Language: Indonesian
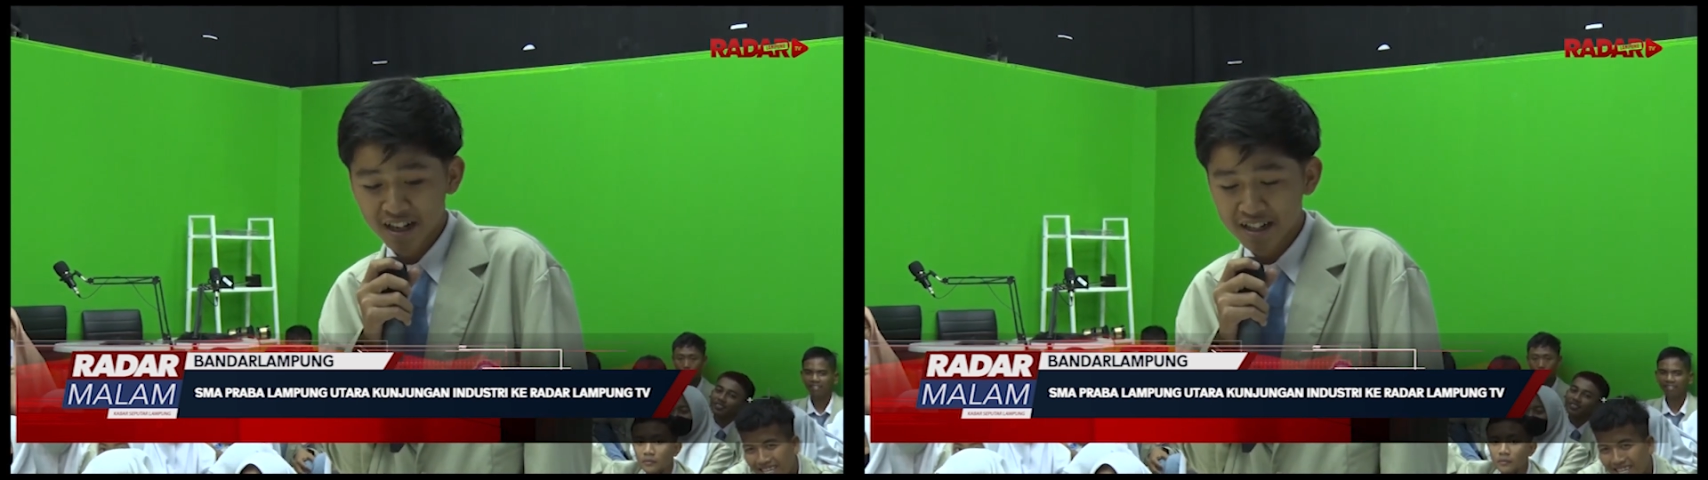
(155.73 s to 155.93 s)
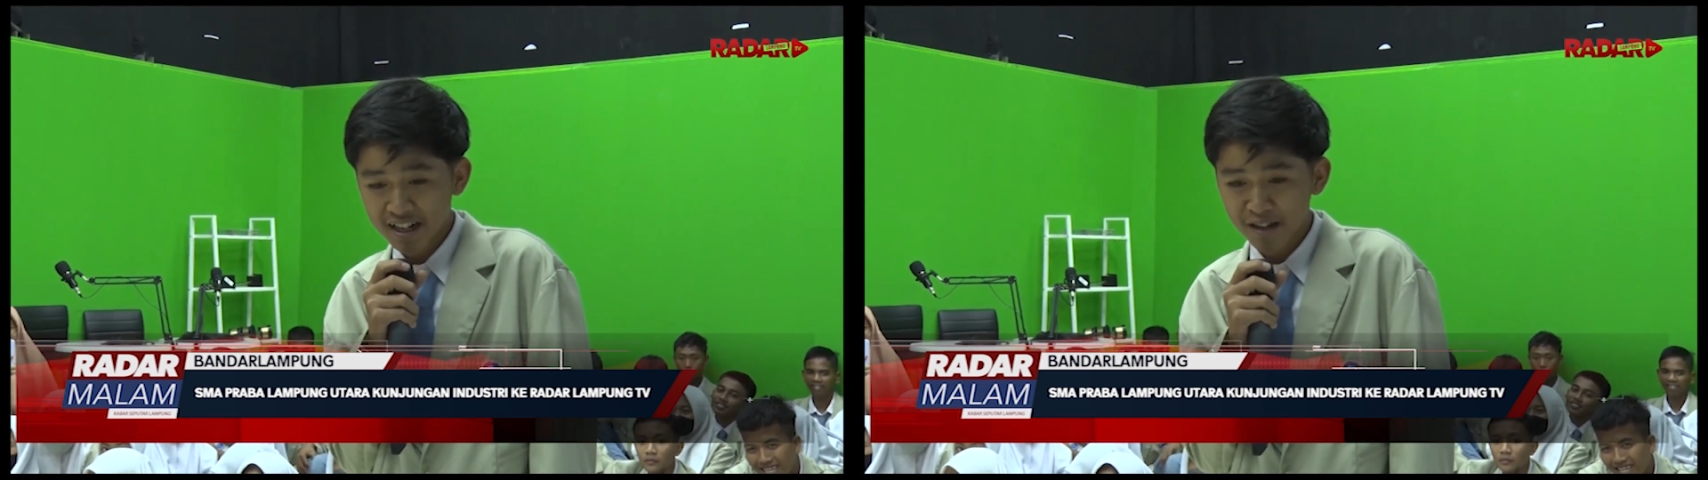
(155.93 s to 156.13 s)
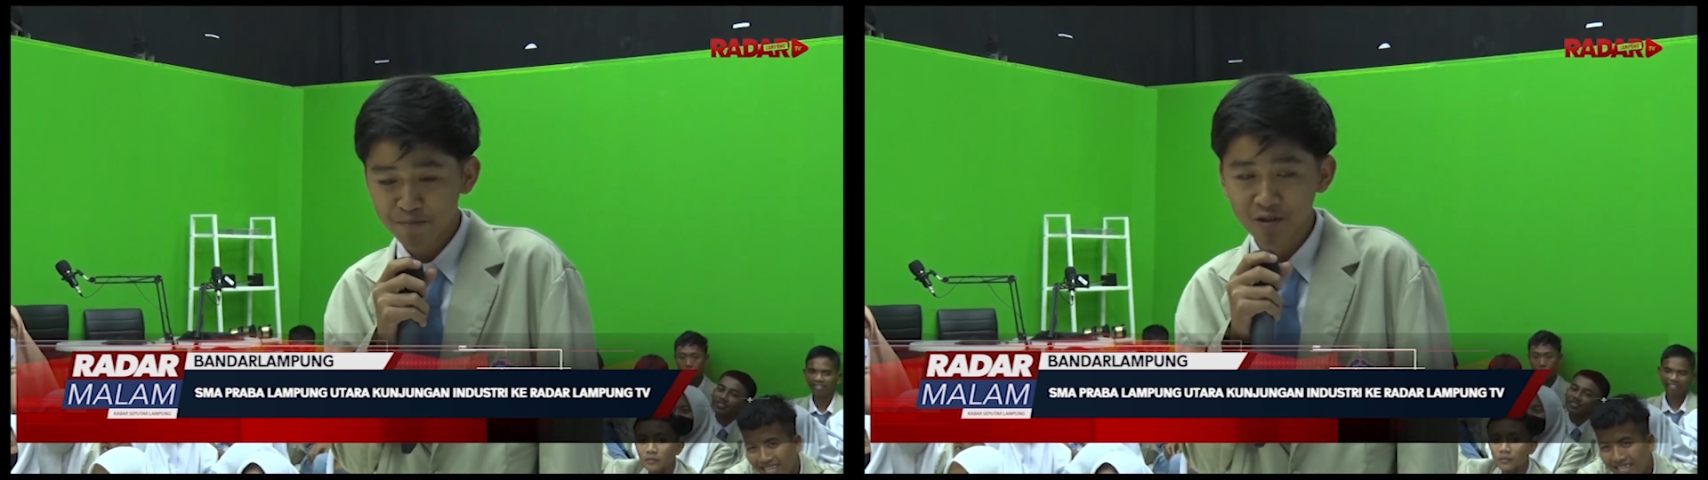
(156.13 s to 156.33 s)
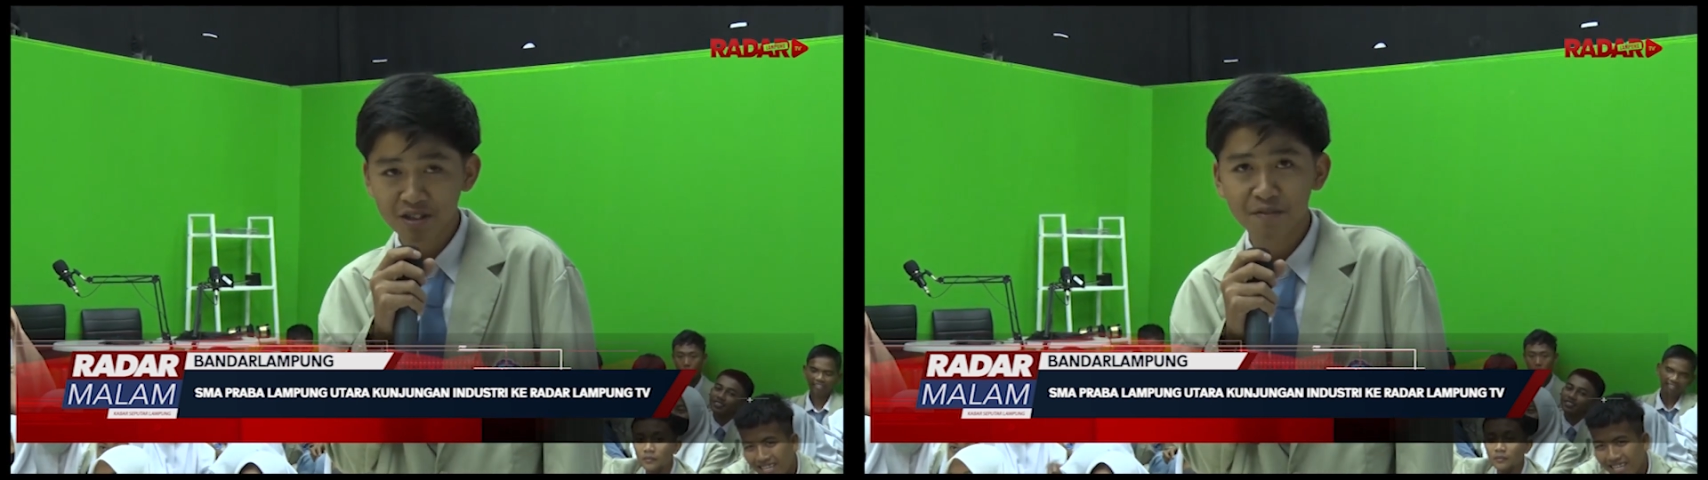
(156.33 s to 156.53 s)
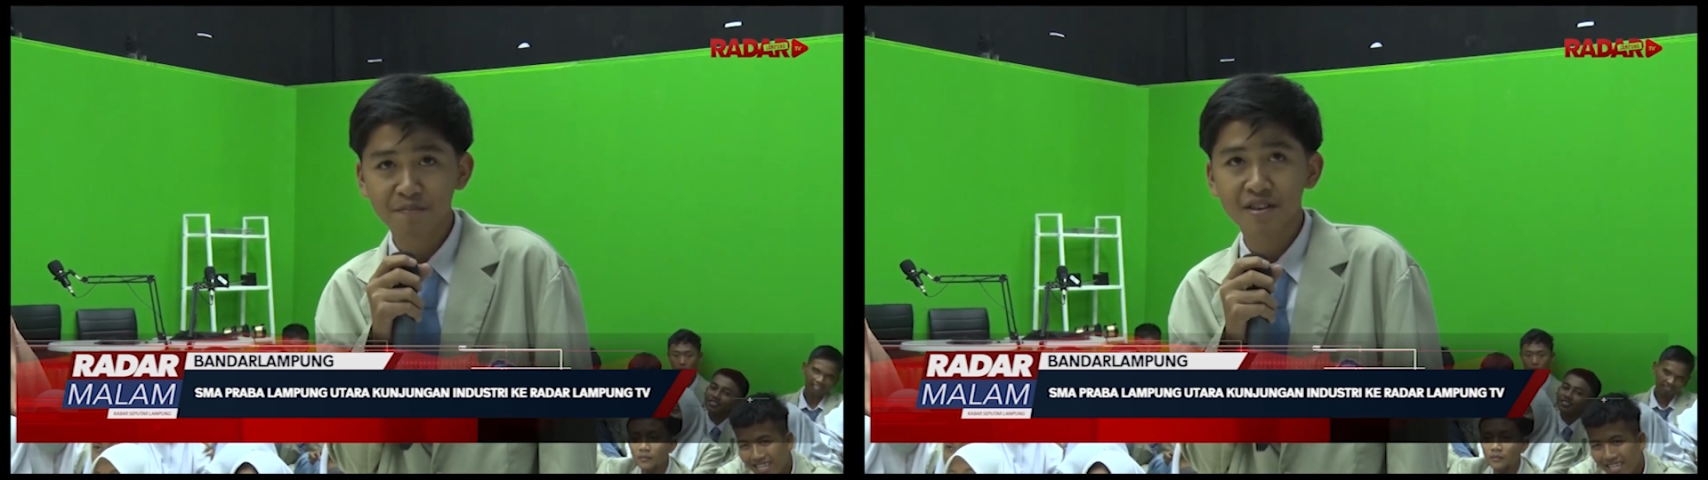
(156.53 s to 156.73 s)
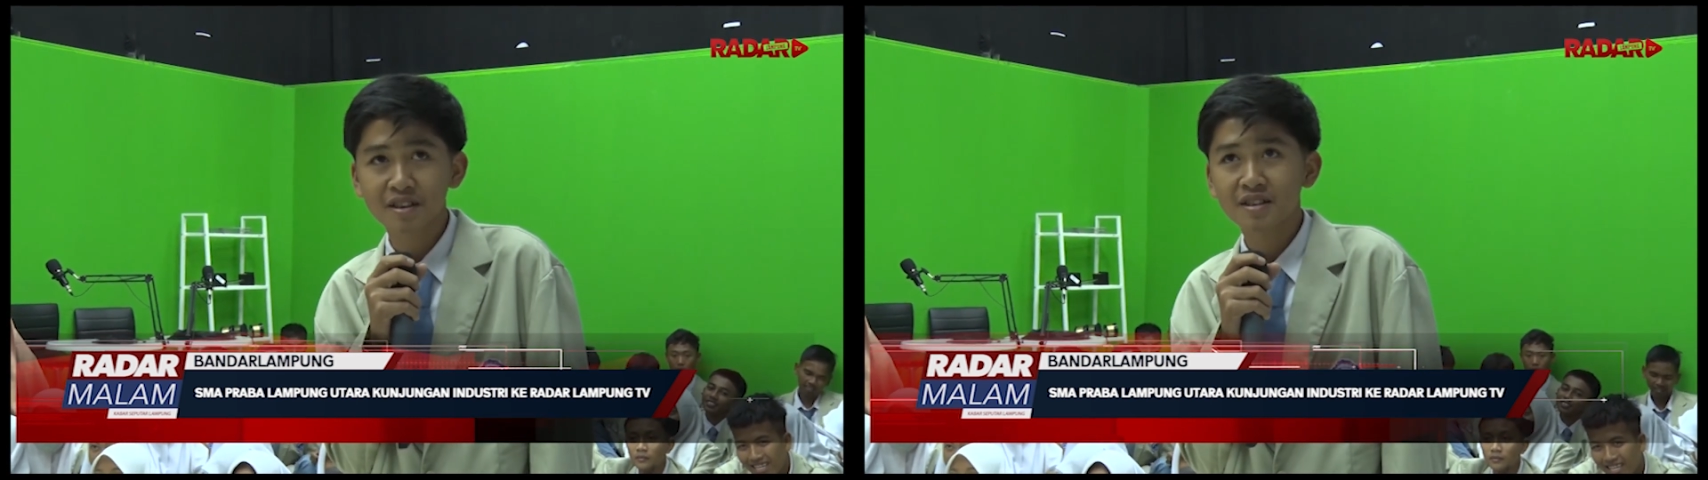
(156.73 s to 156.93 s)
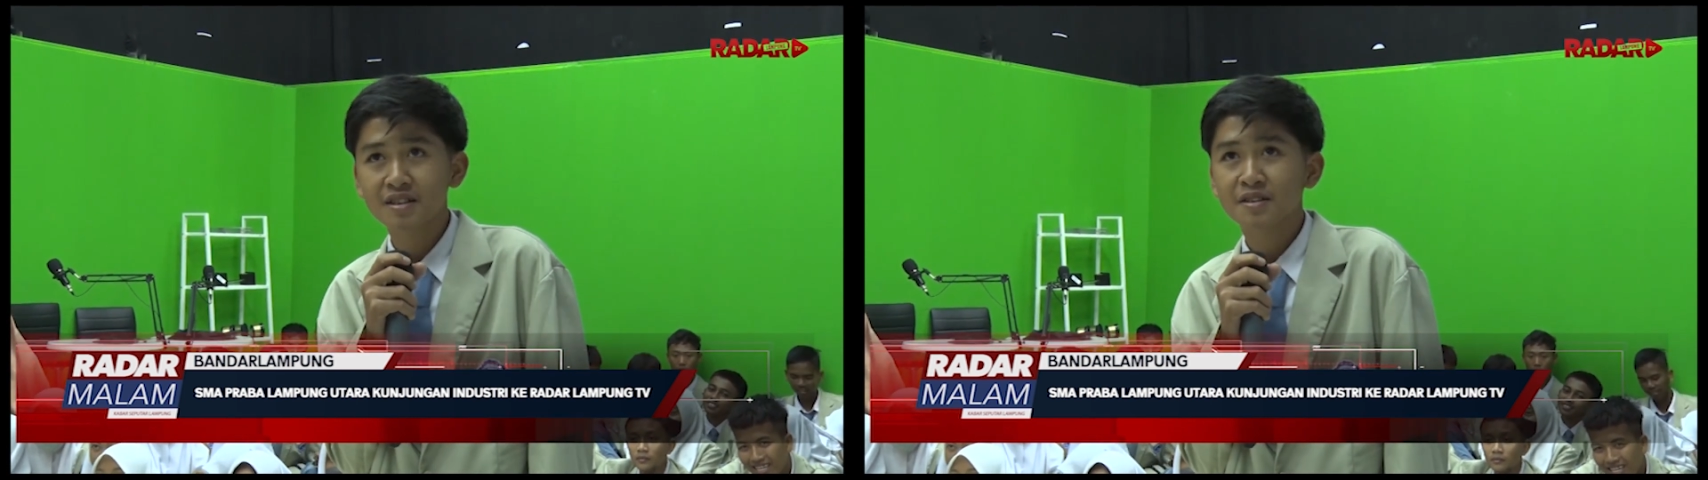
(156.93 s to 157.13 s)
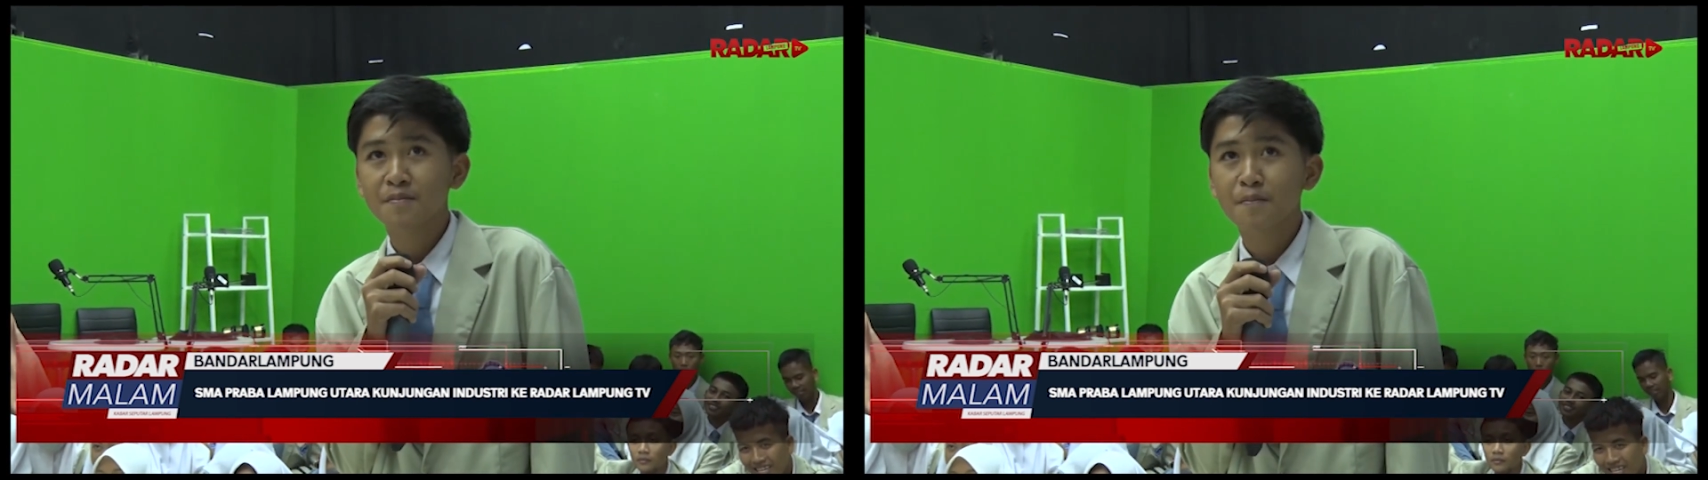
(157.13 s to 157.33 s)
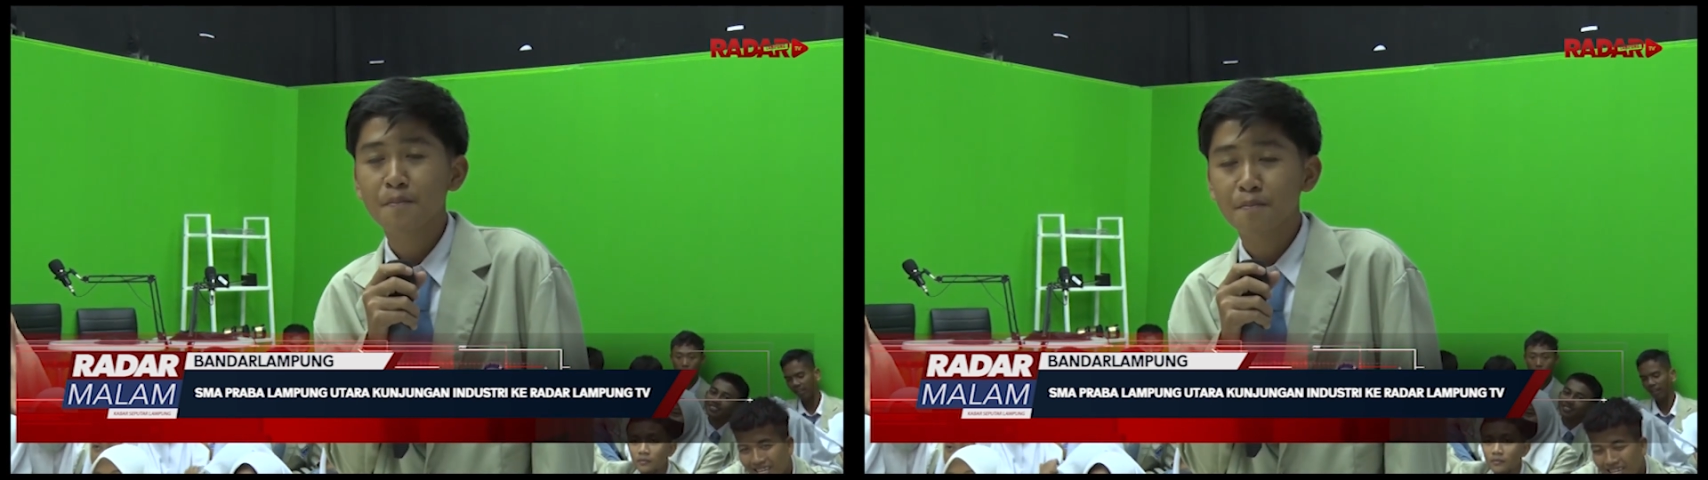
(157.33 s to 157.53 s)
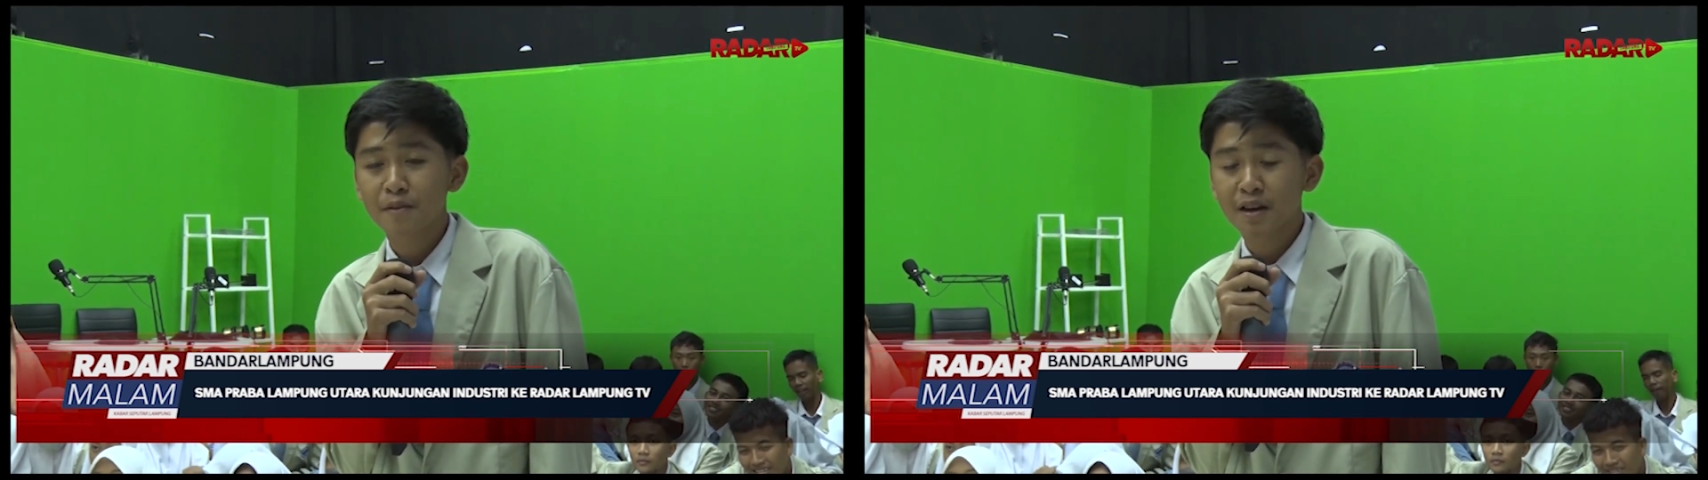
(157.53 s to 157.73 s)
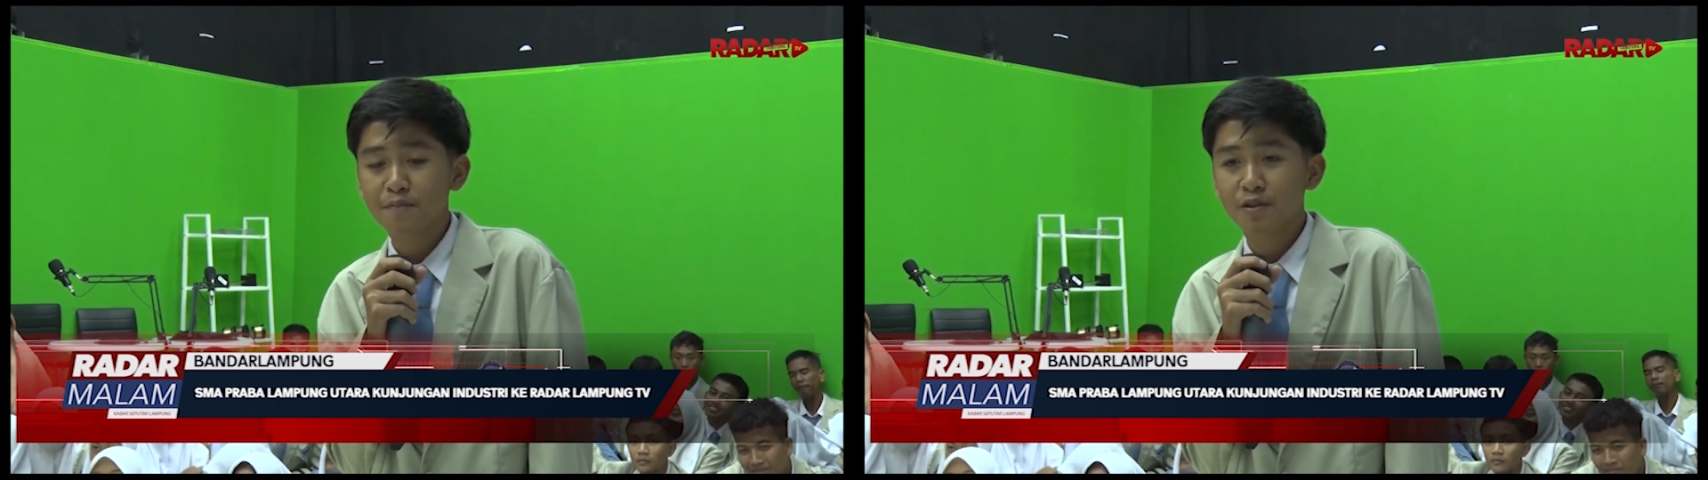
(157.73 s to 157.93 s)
Radar Lampung TV melaporkan,